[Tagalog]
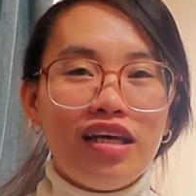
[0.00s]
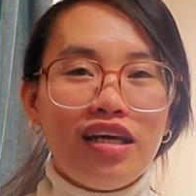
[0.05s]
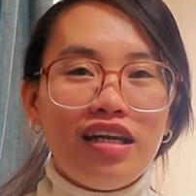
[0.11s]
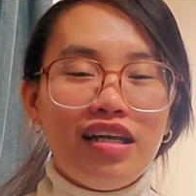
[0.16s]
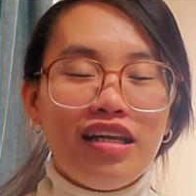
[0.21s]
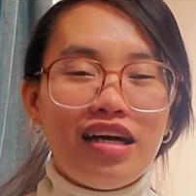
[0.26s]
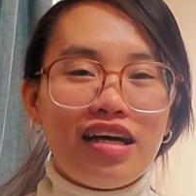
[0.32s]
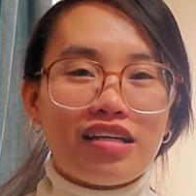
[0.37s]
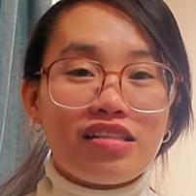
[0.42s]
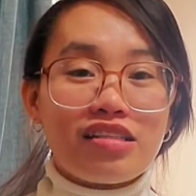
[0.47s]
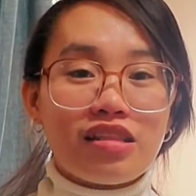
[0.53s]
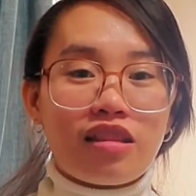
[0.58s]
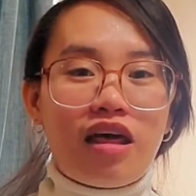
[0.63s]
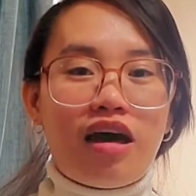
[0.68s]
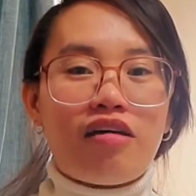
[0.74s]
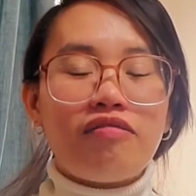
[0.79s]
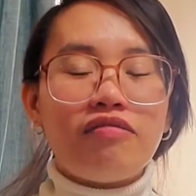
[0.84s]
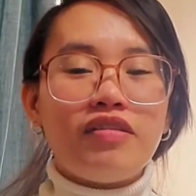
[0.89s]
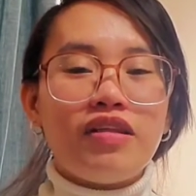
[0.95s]
ng
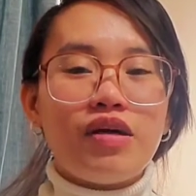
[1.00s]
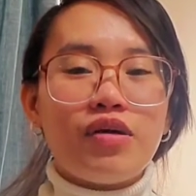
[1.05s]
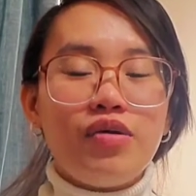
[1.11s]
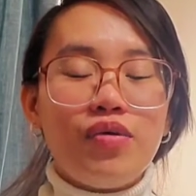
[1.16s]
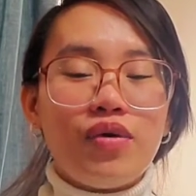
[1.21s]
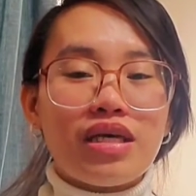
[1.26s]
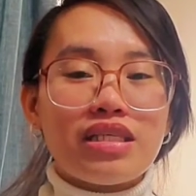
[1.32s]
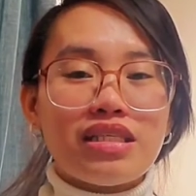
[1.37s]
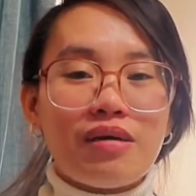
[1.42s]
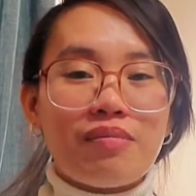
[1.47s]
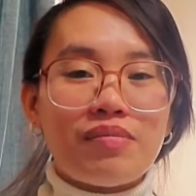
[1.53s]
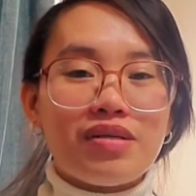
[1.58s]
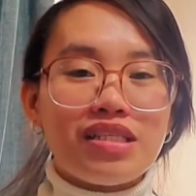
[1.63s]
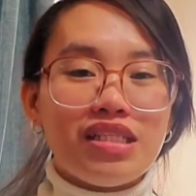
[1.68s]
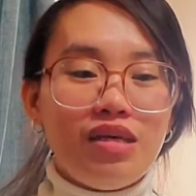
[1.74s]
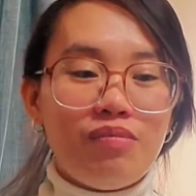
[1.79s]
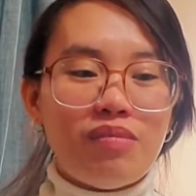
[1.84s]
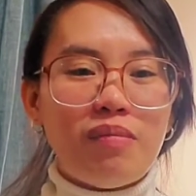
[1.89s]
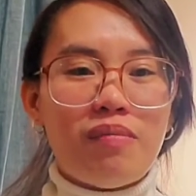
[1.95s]
staff ng US
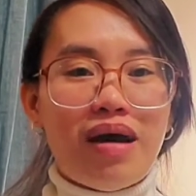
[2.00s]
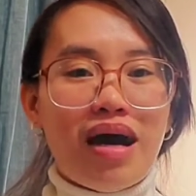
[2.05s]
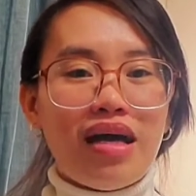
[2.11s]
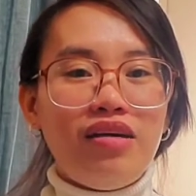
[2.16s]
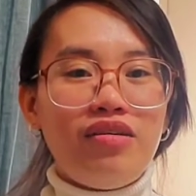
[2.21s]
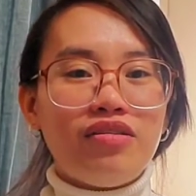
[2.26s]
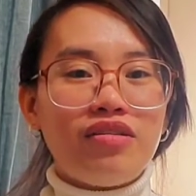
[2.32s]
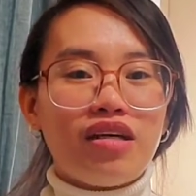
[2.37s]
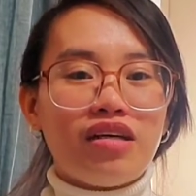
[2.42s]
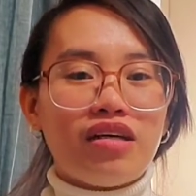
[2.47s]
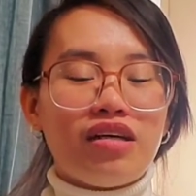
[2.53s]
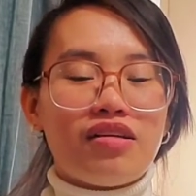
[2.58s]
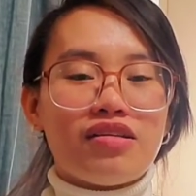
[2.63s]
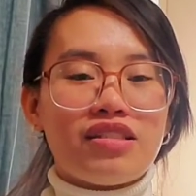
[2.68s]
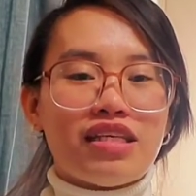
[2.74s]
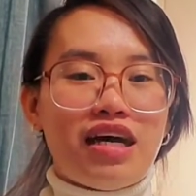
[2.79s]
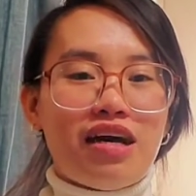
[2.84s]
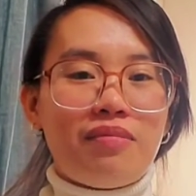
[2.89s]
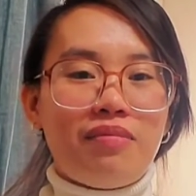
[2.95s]
Embassy, babae yung nag-ano
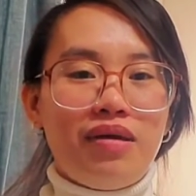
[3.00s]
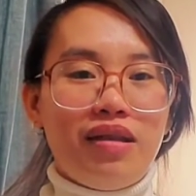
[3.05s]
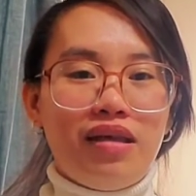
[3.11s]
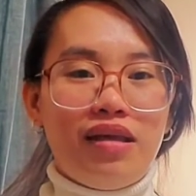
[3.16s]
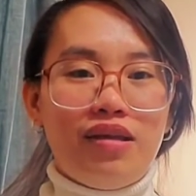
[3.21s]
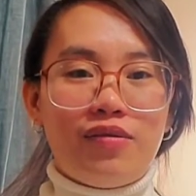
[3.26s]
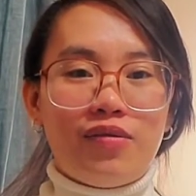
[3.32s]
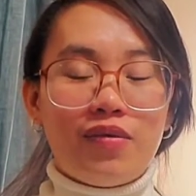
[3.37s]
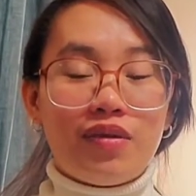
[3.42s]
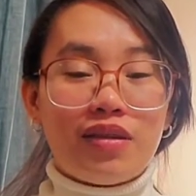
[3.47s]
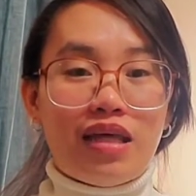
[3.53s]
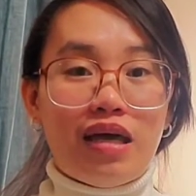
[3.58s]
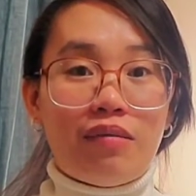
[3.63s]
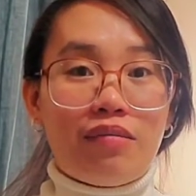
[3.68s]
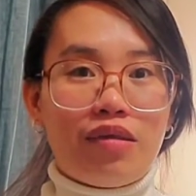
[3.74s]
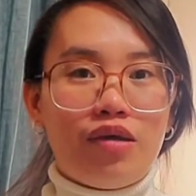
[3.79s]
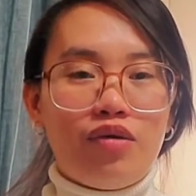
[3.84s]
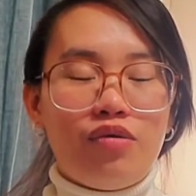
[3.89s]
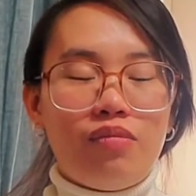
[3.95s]
sa amin eh, nung time
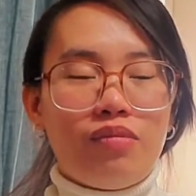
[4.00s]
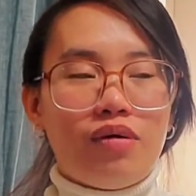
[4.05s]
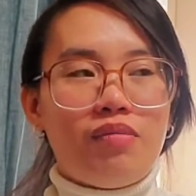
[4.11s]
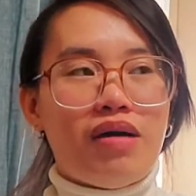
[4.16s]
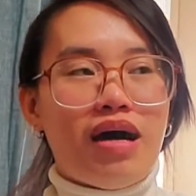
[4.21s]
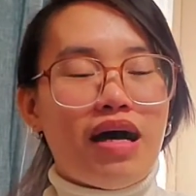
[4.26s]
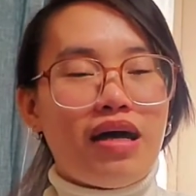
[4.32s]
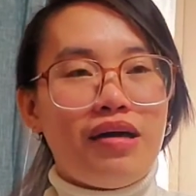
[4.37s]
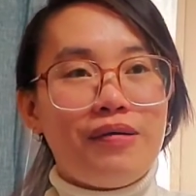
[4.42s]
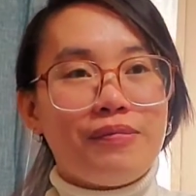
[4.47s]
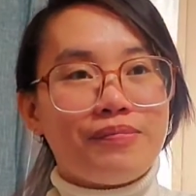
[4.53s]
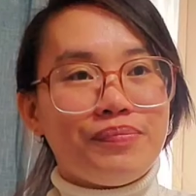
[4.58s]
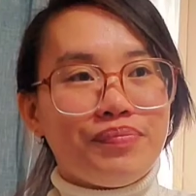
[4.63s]
na yun, babae.